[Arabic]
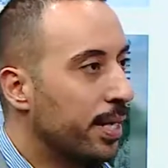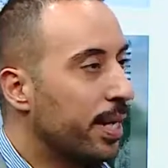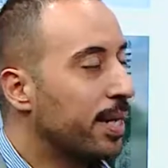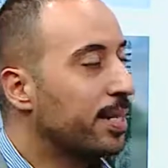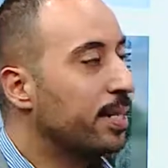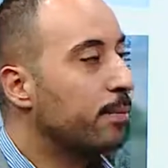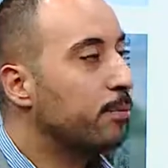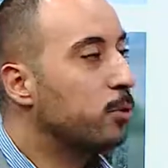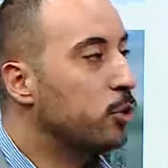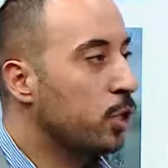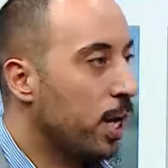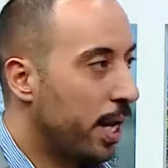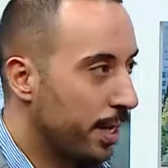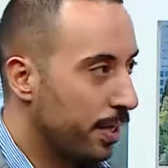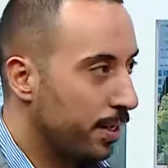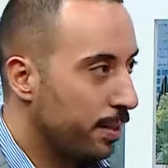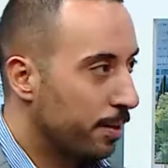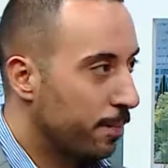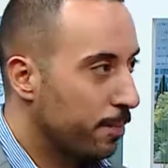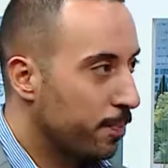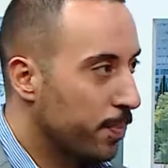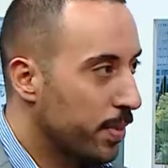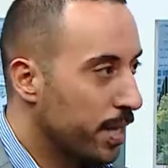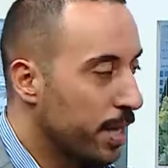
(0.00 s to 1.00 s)
هذا مش حل
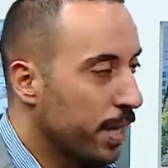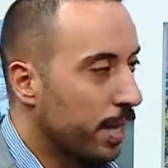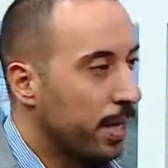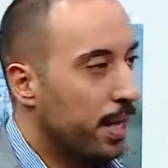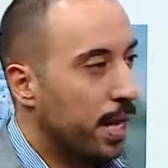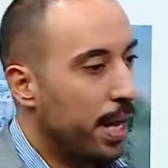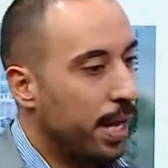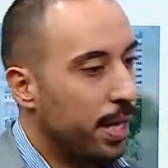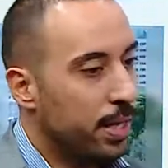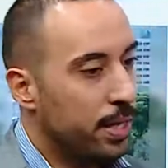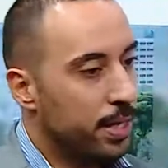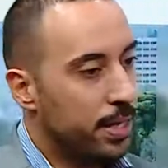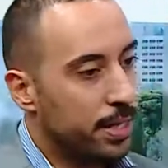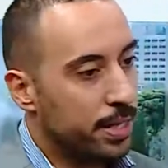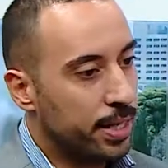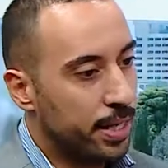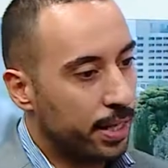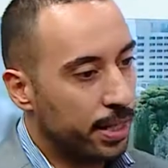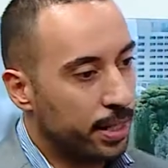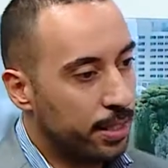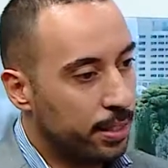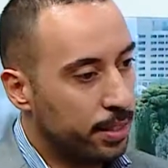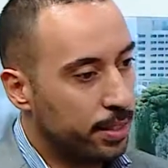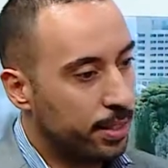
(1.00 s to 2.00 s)
الحل
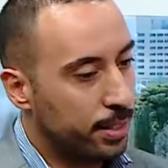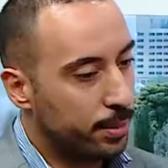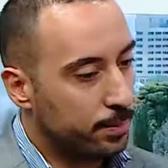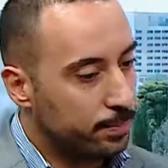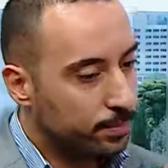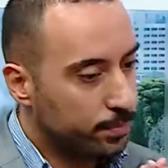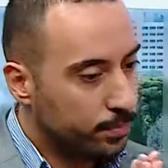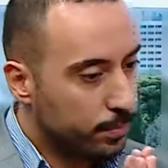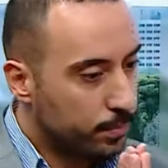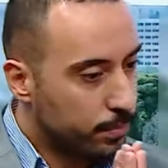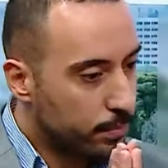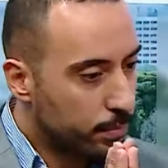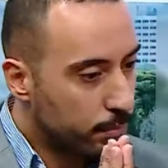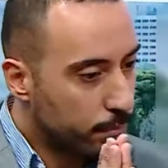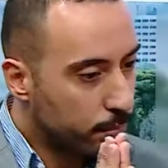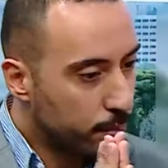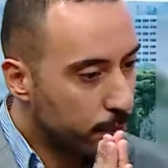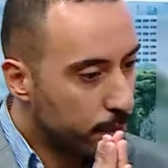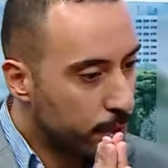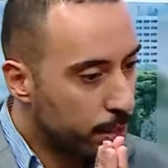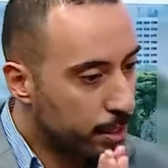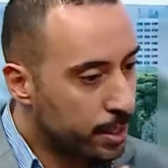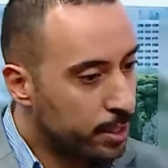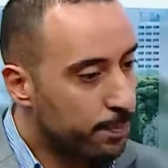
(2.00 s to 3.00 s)
انك انت
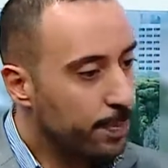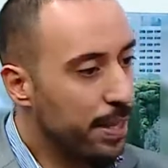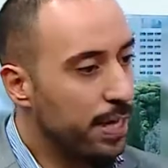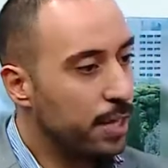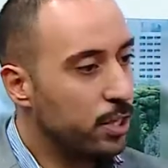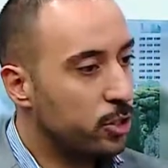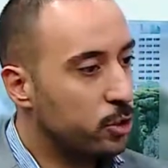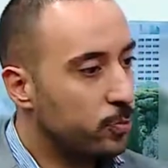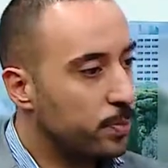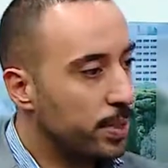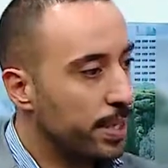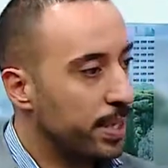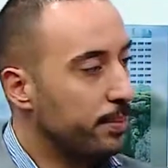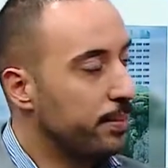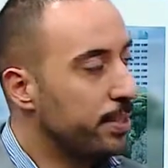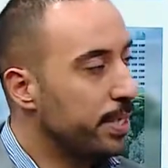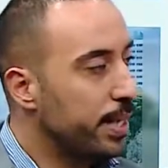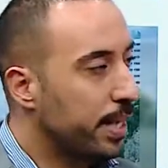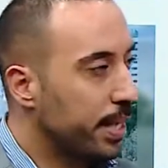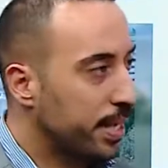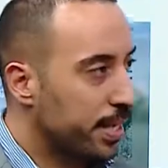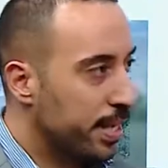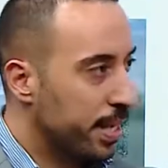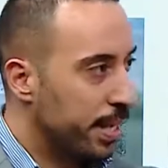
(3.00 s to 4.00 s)
تبلش
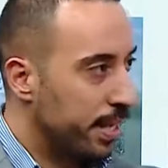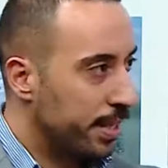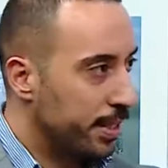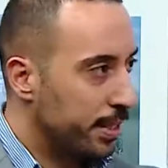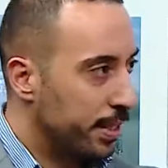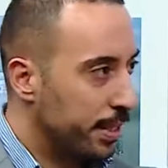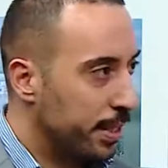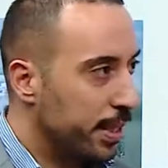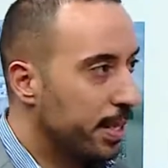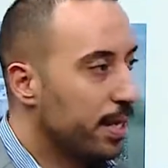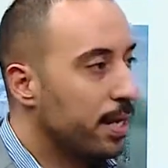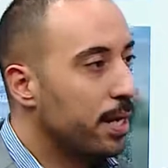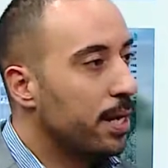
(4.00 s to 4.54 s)
بحميه غذائيه م.